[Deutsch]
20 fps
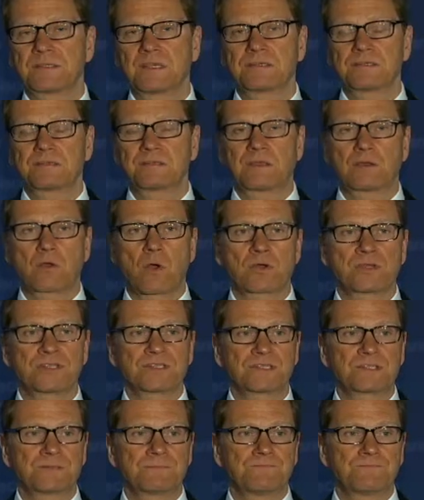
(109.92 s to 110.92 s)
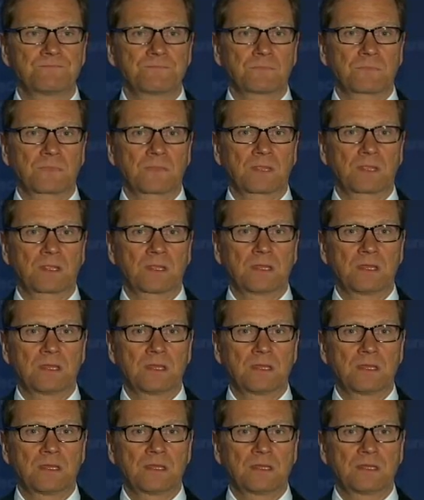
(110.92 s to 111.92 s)
Diese Terroristen,
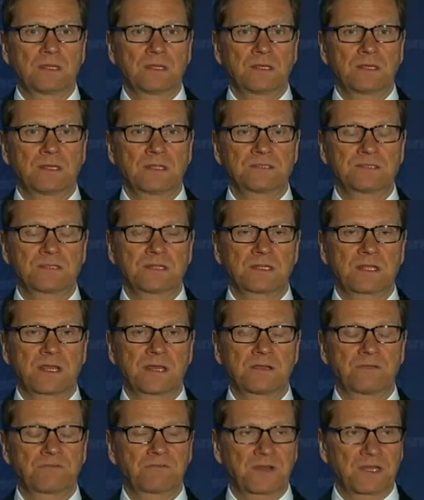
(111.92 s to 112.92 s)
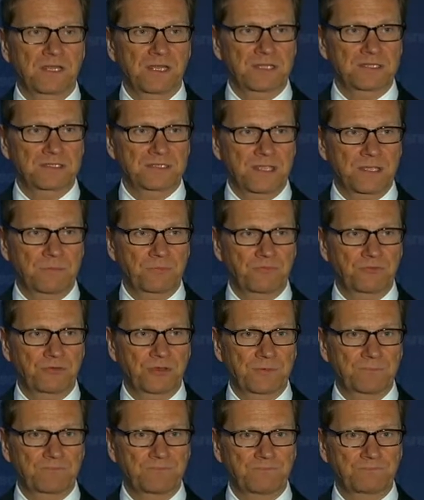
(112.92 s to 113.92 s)
das sind keine
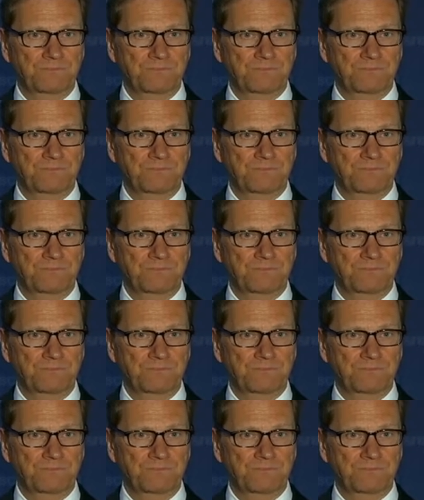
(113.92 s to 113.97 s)
Freiheitskämpfer,